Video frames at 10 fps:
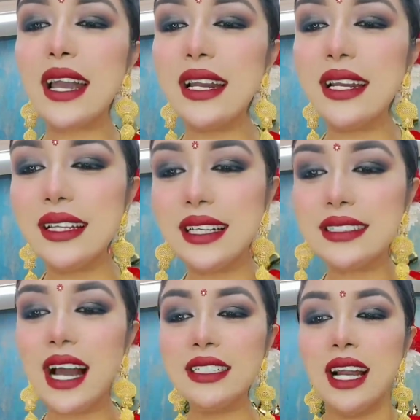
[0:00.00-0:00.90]
কে কে নিতে
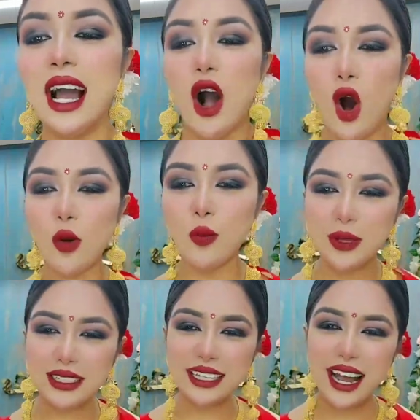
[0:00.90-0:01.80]
চান
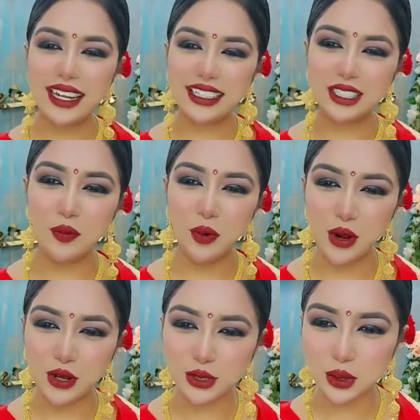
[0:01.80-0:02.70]
অর্পিতা শাহ লিখেছে
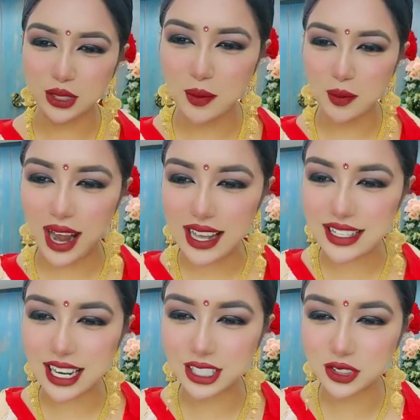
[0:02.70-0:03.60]
পনেরোশো হতে পারে
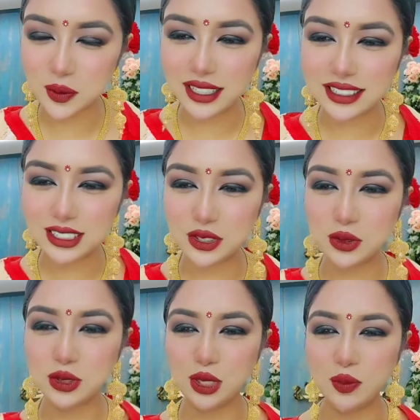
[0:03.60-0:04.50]
হাসিনা সোমা লিখছে
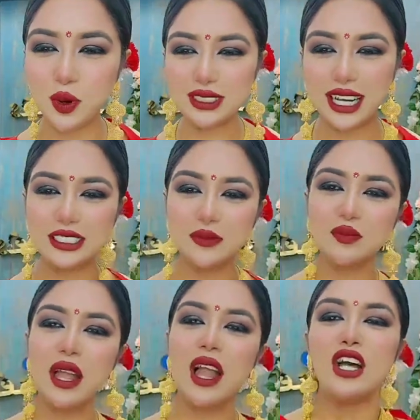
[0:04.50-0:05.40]
চোদ্দোশো পঞ্চাশ
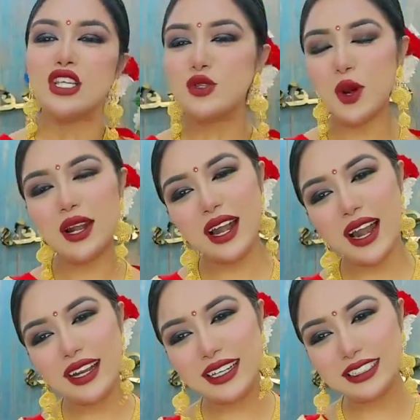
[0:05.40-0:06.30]
সোহেল
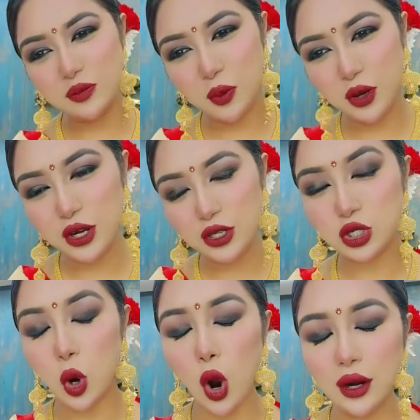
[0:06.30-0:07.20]
রানা লিখেছেন
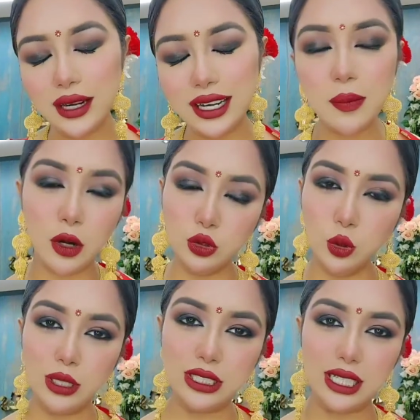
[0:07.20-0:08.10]
পনেরোশো অনলি
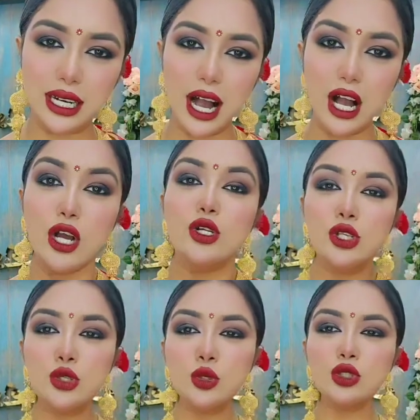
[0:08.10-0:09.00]
বারোশো আশি টাকা
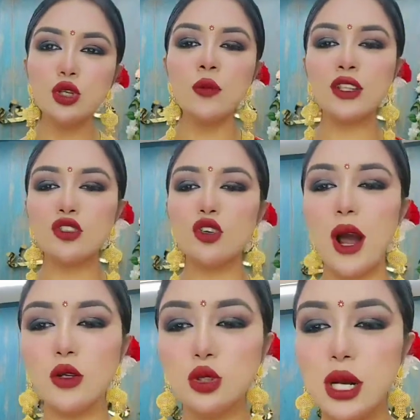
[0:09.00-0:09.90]
শুধুমাত্র
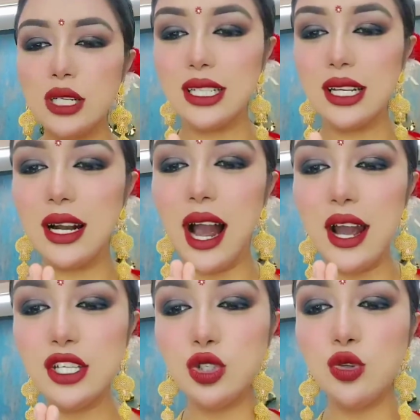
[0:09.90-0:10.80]
বারোশো আশি টাকা
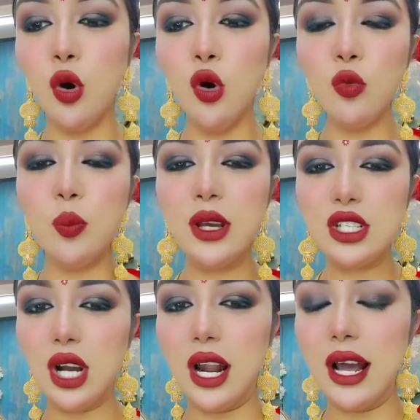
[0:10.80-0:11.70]
গাইজ ডোন্ট
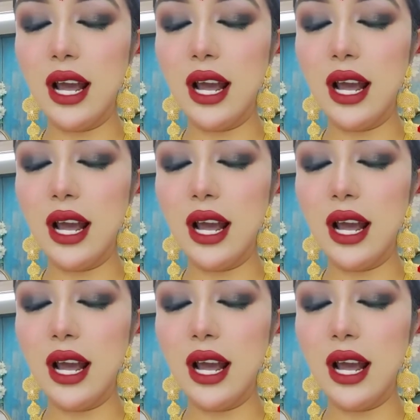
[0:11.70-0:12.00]
মিস যা